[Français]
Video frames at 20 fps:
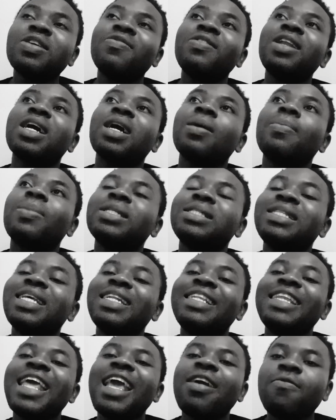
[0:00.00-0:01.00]
Vous avez la capacité
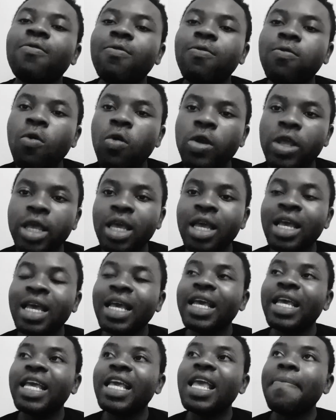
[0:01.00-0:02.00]
d'invoquer
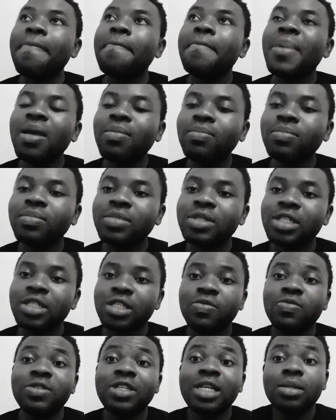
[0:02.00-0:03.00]
et même
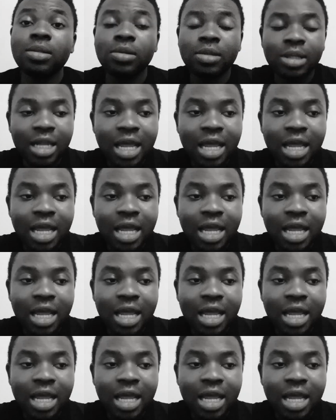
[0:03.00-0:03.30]
si vous êtes